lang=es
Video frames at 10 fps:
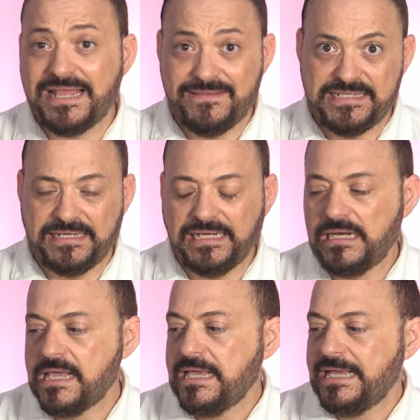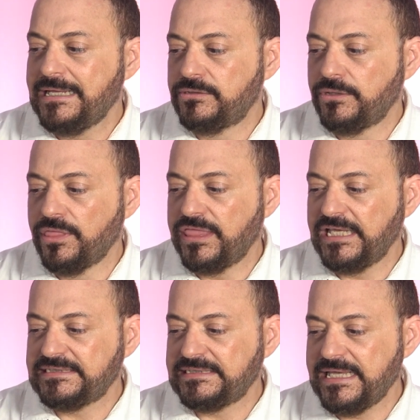la de Chanel.
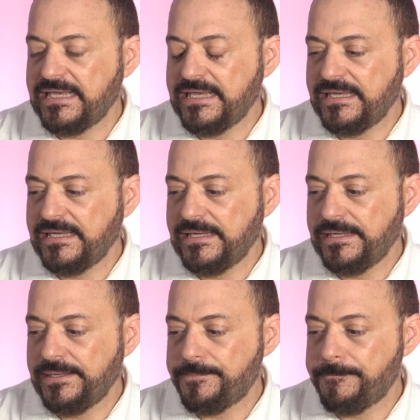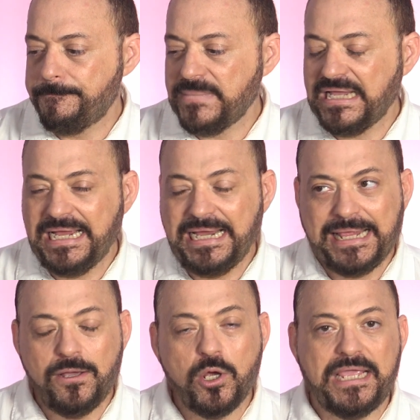Entonces, eh,
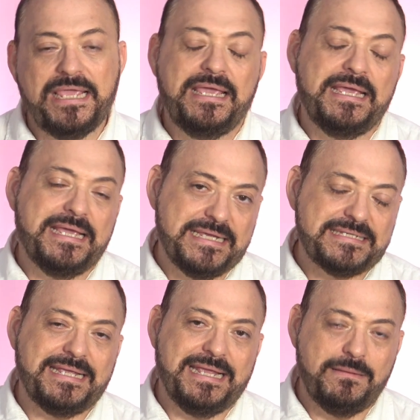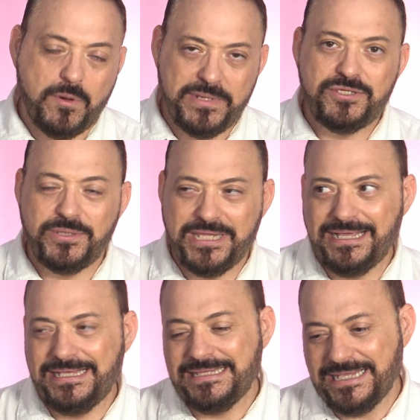creo que es el momento
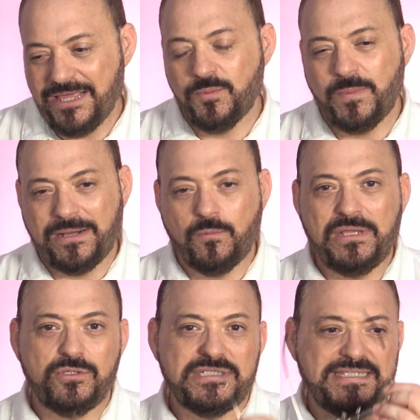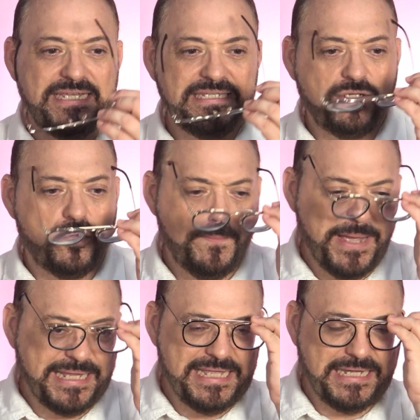indicado para cuando estéis con
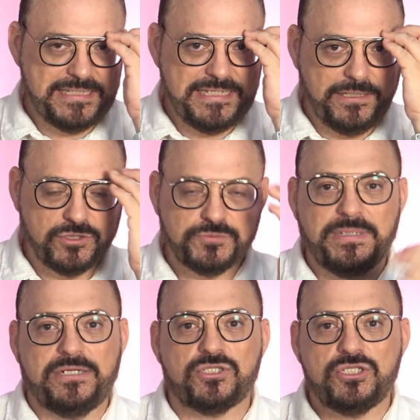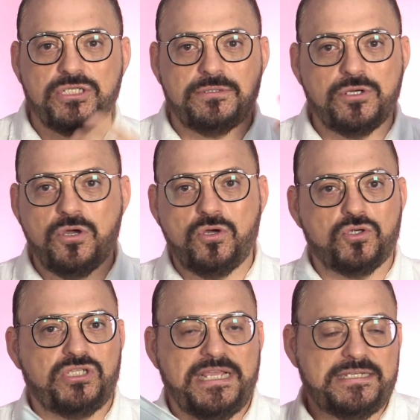maquillaje, chicos. Pero si no
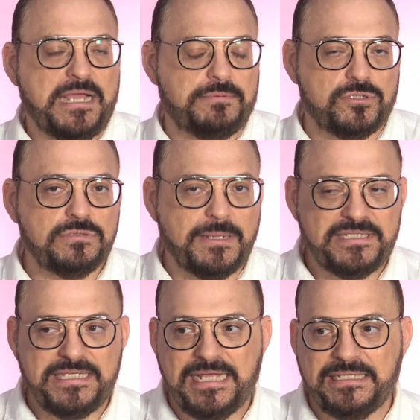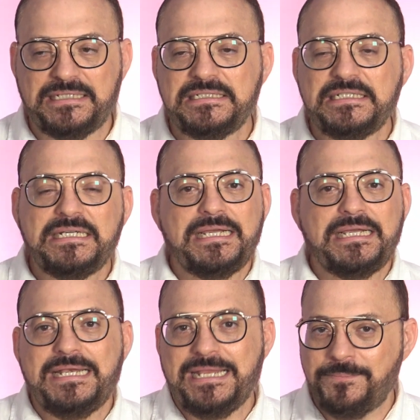os dais absolutamente nada,
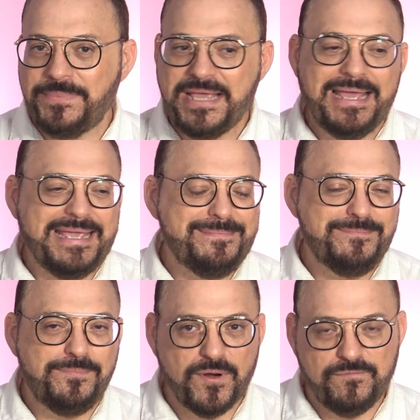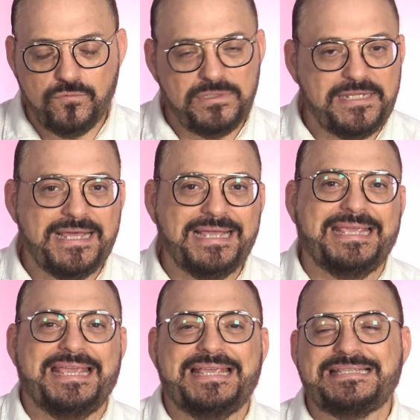limpia en profundidad,
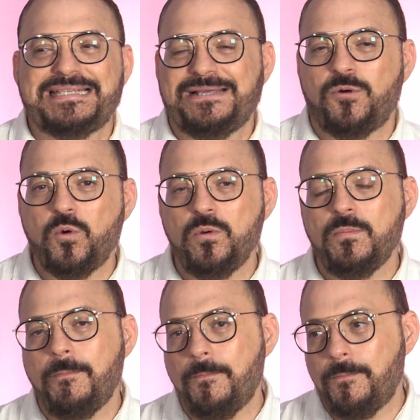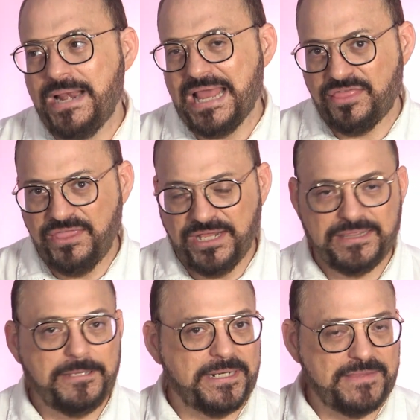que es un
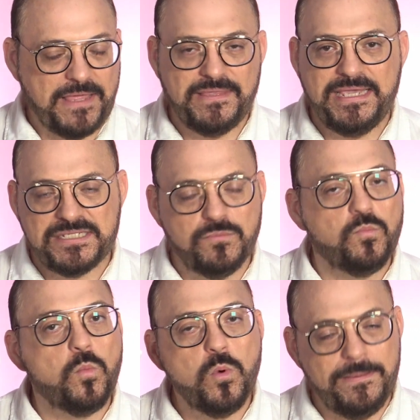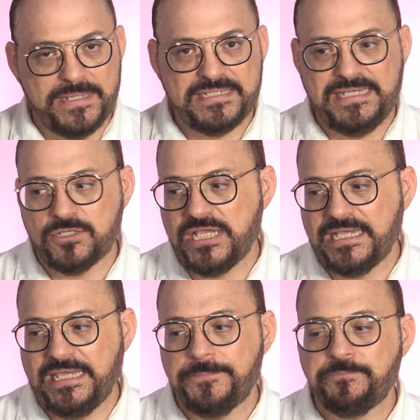placer, de verdad, es muy bestia. O
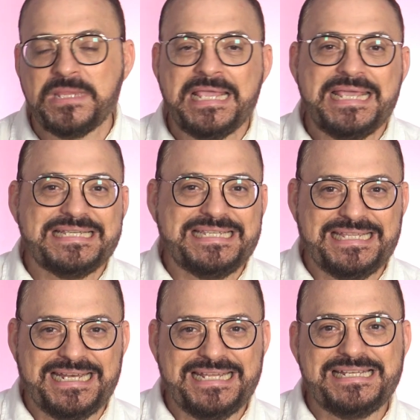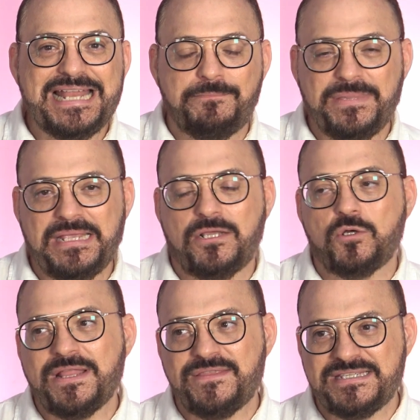sea que si tenéis la piel
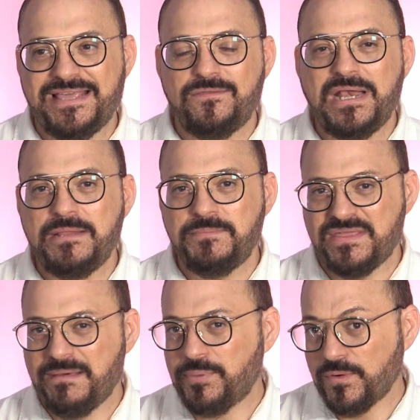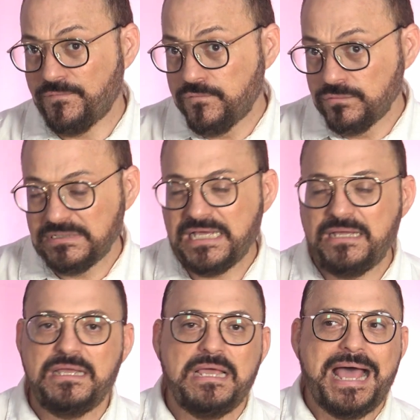con necesidad de una limpieza
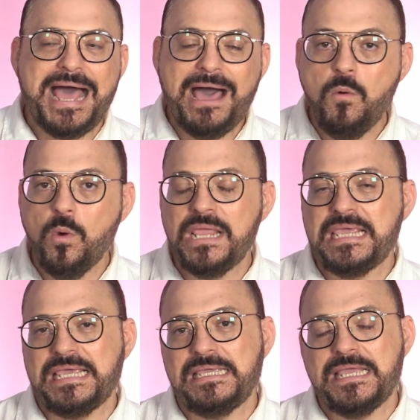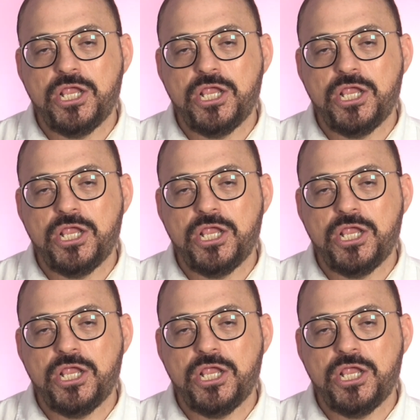profunda, aunque